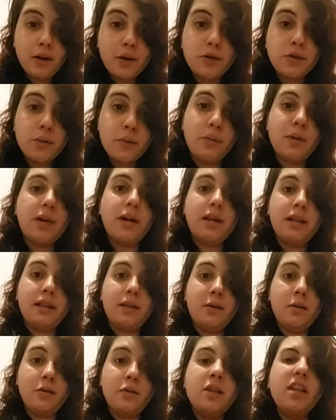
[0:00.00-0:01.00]
los
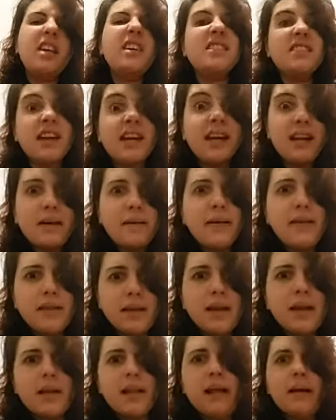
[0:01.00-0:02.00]
superlativos y se escriben
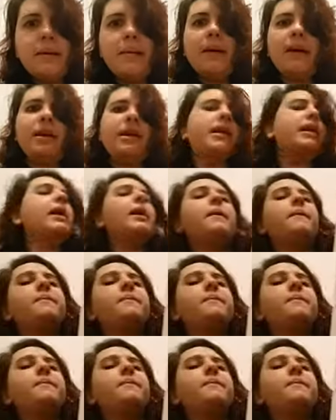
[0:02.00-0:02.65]
de esta manera.